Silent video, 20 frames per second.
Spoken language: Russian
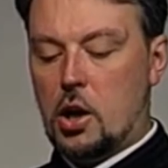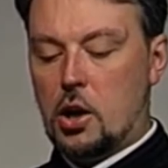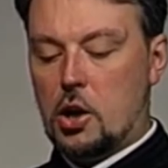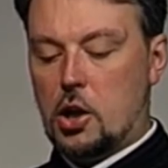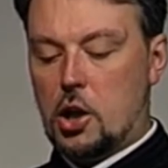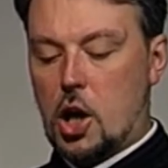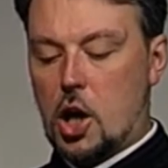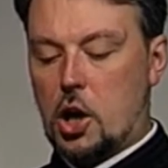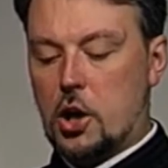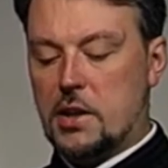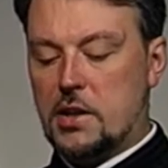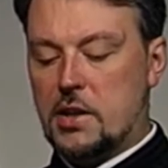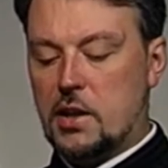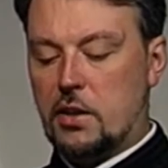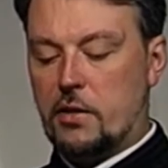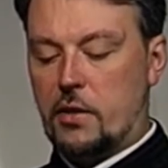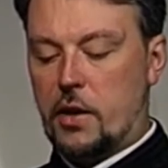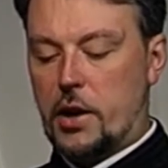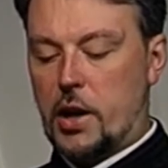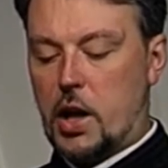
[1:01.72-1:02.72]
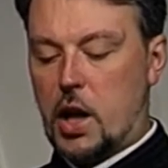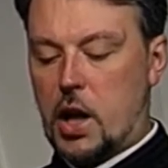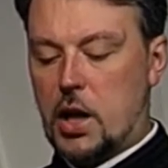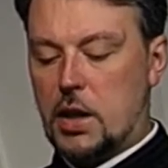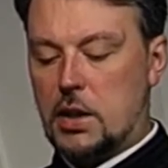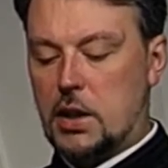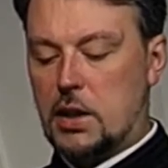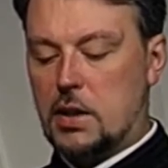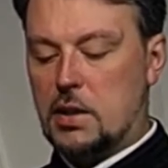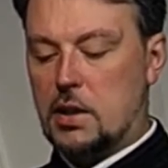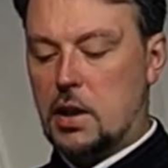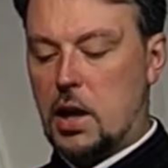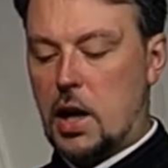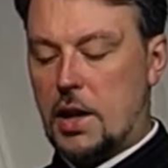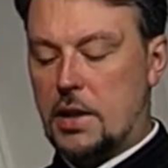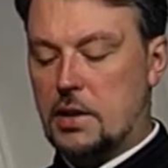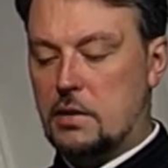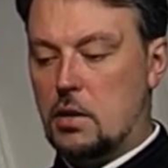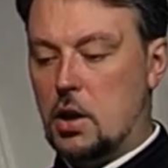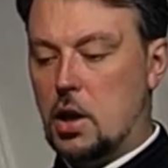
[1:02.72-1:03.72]
яко затворяете
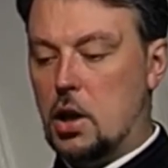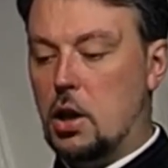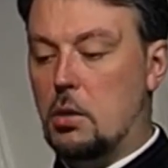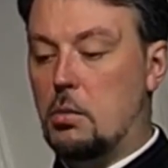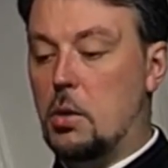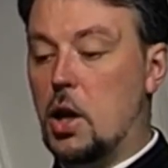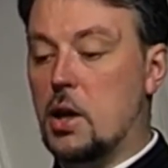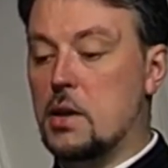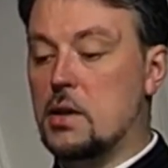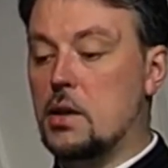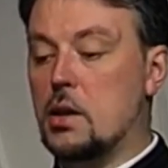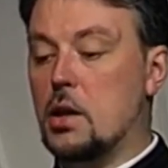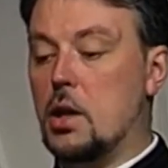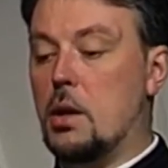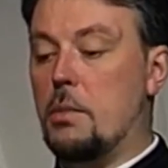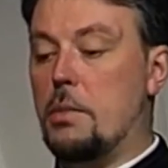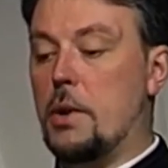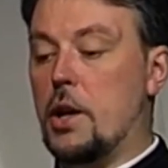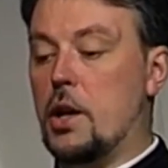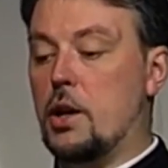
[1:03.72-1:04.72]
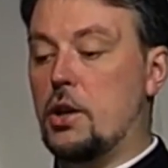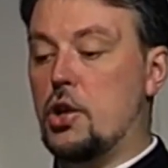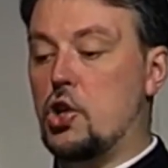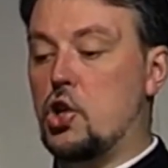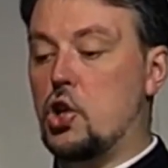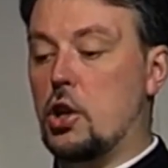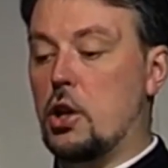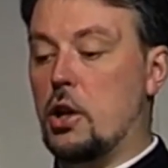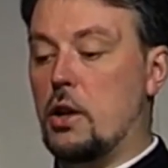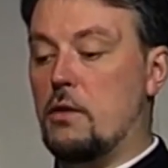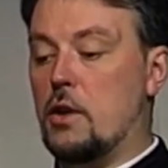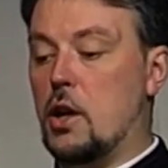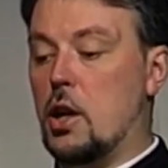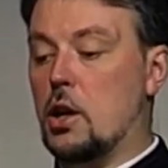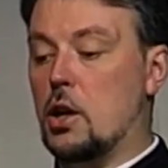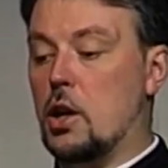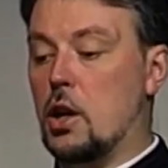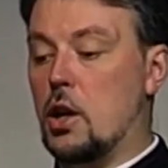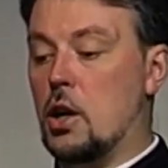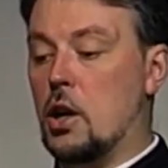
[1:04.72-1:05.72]
Царствие Небесное преда
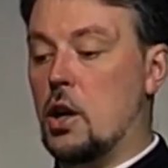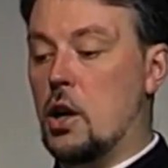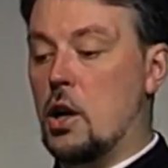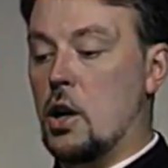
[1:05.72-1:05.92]
человеки.